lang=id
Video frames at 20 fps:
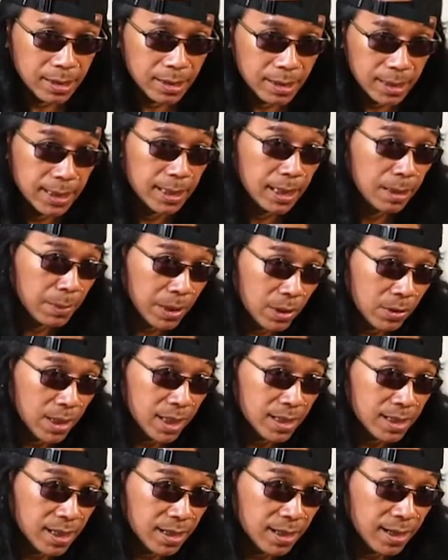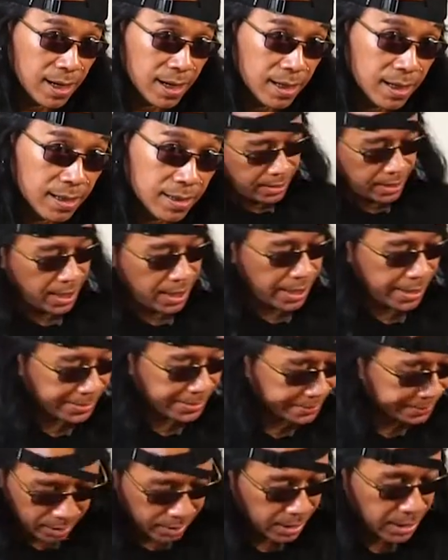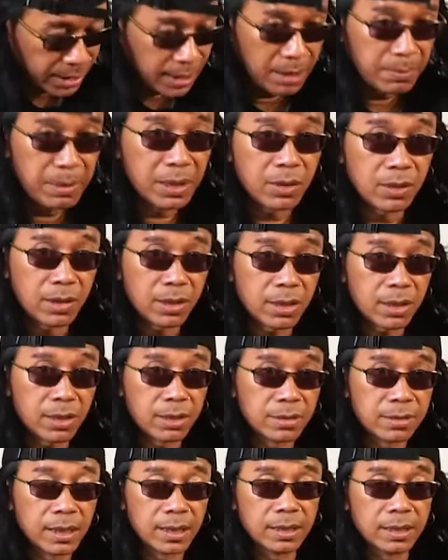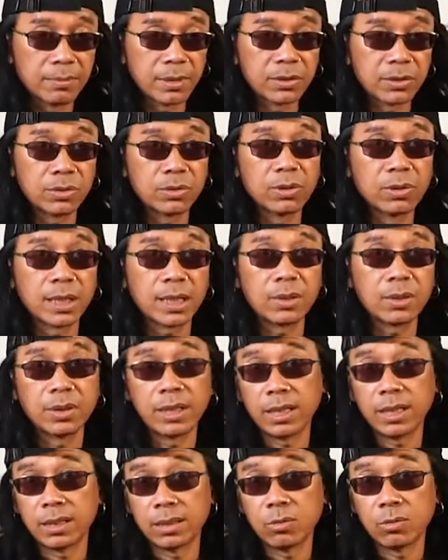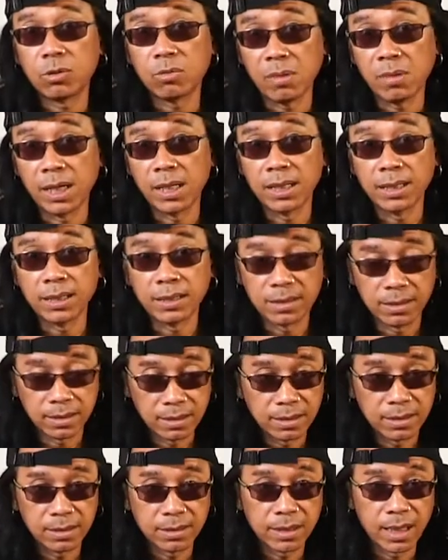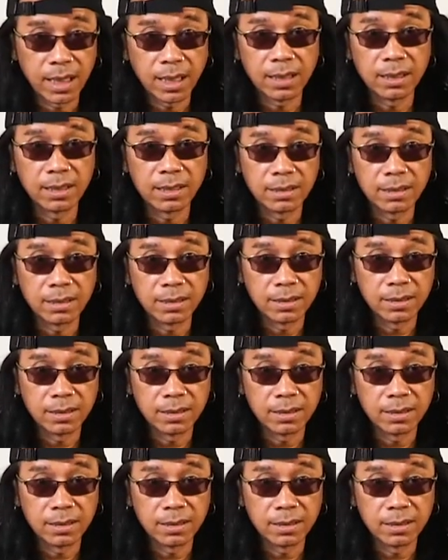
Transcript: di D minor aja right nah di D minor uh, maksud gue kalau yang normal ya scale